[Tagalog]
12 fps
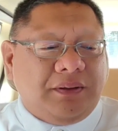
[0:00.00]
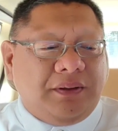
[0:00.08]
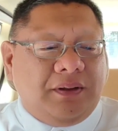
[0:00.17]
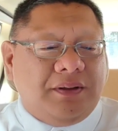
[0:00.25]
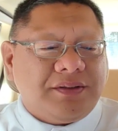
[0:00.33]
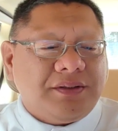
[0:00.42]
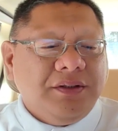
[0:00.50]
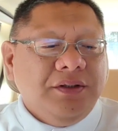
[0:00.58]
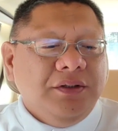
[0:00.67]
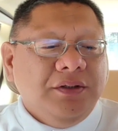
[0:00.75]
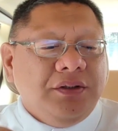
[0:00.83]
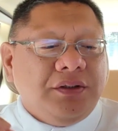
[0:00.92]
is
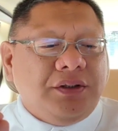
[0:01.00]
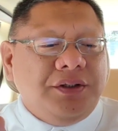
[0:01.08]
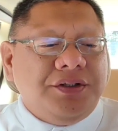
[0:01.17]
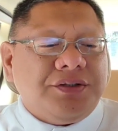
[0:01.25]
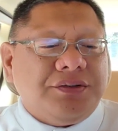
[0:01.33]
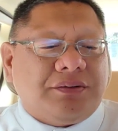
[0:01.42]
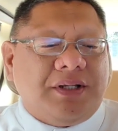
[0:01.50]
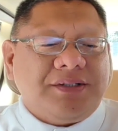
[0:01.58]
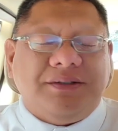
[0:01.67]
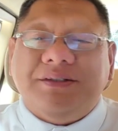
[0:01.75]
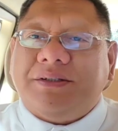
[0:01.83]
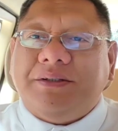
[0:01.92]
insurance
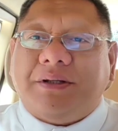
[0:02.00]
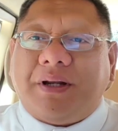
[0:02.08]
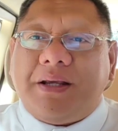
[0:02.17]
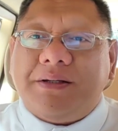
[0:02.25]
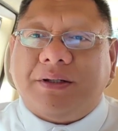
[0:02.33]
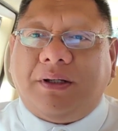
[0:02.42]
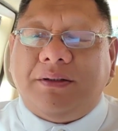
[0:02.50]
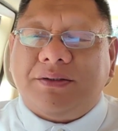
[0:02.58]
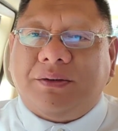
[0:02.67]
consideration.